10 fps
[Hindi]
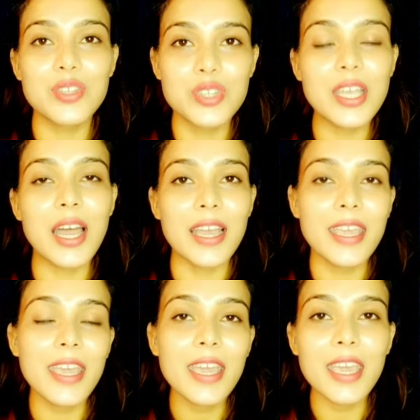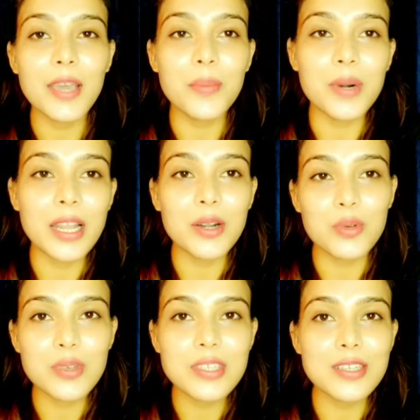जी हाँ ये एक बड़ा
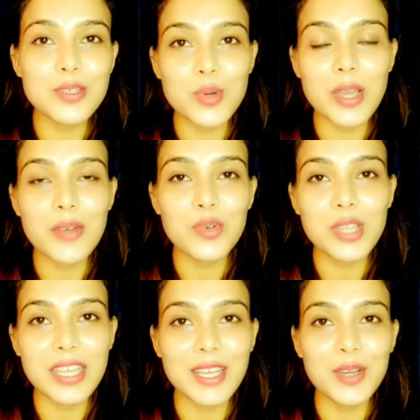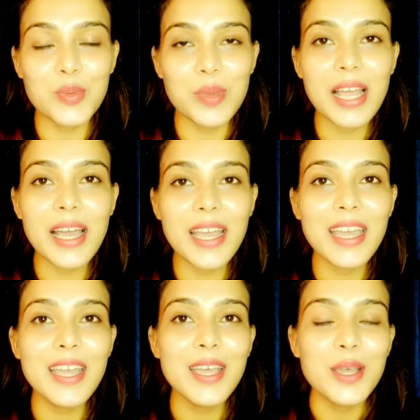ट्विस्ट जो है वो देखने को मिला
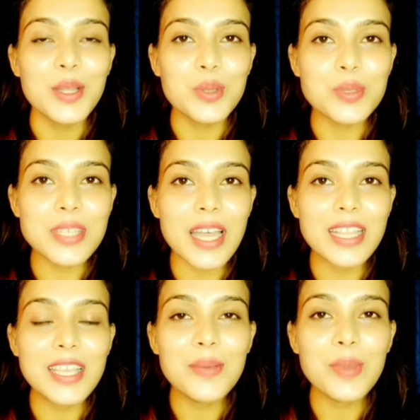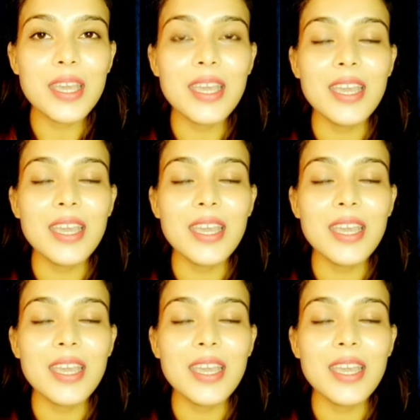है तो साथ ही में